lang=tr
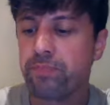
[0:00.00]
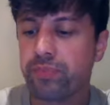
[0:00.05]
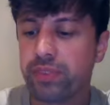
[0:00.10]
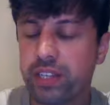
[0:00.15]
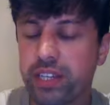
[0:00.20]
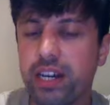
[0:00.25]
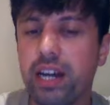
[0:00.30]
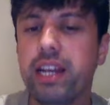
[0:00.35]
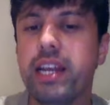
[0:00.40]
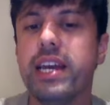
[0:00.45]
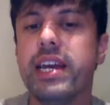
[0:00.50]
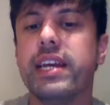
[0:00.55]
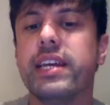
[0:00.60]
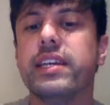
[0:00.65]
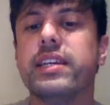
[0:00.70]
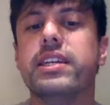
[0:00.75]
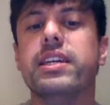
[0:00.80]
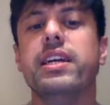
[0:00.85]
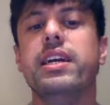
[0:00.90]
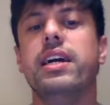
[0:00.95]
Kale
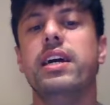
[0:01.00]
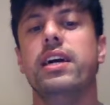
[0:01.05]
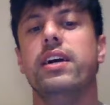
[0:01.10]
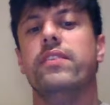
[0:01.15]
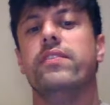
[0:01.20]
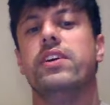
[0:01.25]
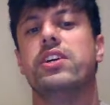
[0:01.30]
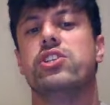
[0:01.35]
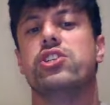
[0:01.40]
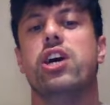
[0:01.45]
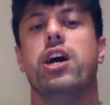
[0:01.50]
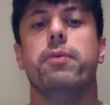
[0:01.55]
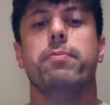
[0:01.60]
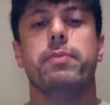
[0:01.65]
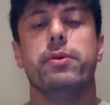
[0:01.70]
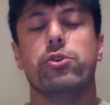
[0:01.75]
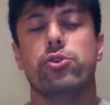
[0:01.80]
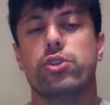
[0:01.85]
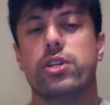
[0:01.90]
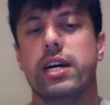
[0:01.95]
E2 ve Şah
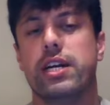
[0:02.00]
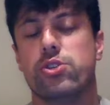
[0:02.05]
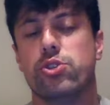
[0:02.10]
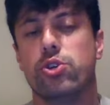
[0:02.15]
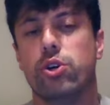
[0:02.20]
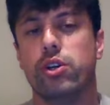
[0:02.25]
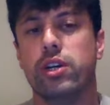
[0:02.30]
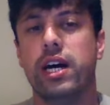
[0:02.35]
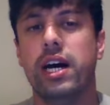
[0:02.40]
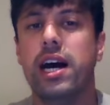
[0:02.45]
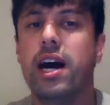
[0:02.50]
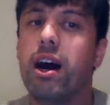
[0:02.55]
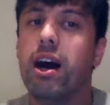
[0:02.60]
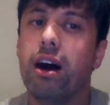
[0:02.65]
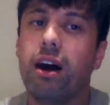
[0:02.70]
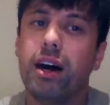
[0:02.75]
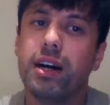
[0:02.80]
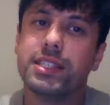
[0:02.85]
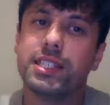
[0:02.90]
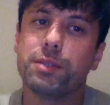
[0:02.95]
B3'ten sonra
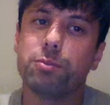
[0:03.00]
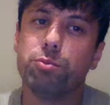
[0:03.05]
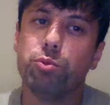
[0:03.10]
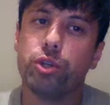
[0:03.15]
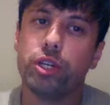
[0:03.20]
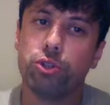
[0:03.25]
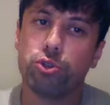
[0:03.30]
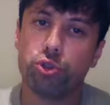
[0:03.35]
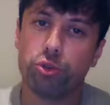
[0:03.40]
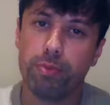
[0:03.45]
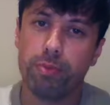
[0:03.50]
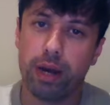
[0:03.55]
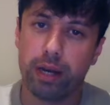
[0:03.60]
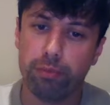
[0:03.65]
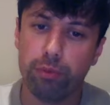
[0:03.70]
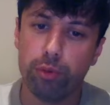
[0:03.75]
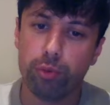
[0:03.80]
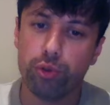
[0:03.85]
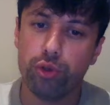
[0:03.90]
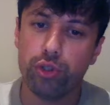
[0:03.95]
artık burayı tutmak
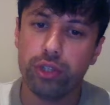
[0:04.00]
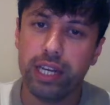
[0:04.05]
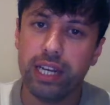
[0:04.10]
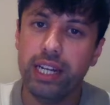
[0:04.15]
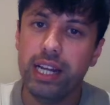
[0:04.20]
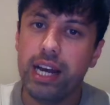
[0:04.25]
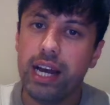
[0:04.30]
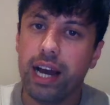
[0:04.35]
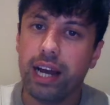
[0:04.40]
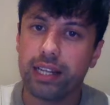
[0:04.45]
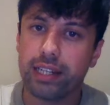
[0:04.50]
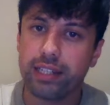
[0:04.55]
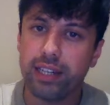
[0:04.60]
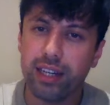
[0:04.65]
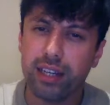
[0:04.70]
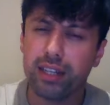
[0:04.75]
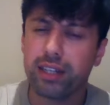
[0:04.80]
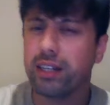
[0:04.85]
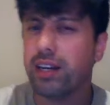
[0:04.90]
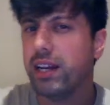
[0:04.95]
mümkün değil. Hani
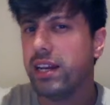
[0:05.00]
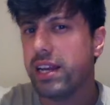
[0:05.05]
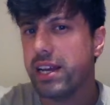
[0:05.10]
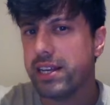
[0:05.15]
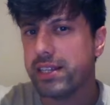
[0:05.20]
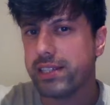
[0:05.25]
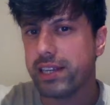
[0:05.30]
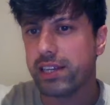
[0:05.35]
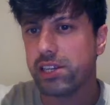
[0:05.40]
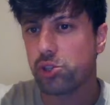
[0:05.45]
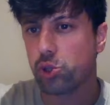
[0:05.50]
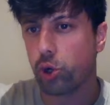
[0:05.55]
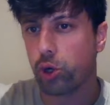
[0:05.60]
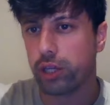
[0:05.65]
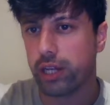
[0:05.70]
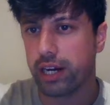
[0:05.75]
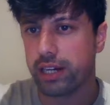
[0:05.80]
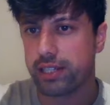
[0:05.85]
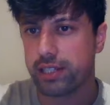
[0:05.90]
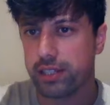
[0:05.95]
kale E8
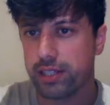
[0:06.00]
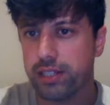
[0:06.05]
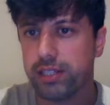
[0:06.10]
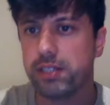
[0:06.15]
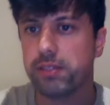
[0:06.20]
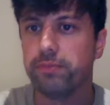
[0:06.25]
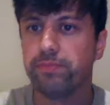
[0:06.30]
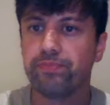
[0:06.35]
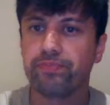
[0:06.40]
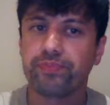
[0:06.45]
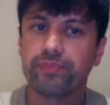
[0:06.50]
oynarsınız.